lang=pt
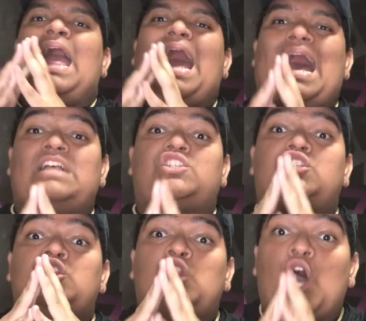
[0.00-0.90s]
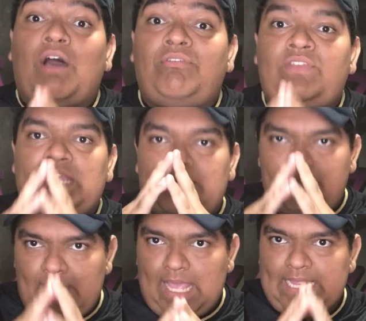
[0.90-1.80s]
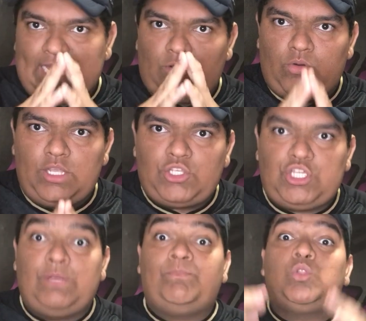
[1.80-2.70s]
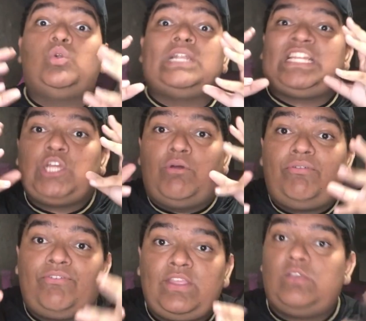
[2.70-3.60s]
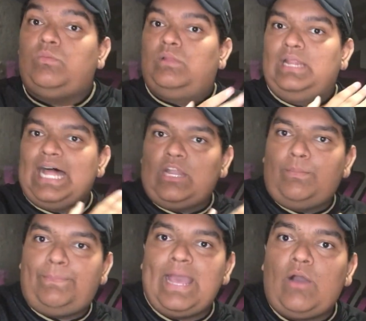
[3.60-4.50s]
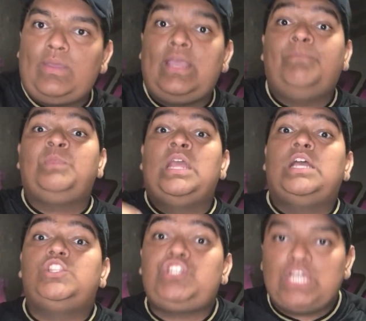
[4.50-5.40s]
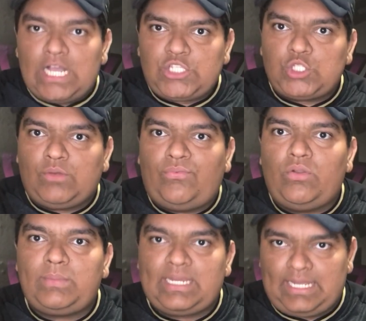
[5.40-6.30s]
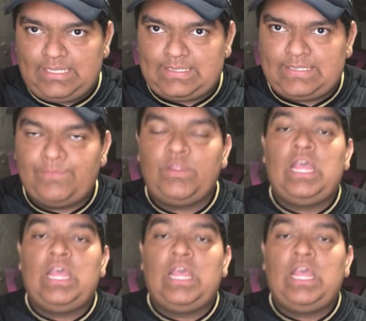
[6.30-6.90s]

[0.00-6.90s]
às nove e meia da noite no Lindolfinho, lá no Piauí, diante do Fluminense.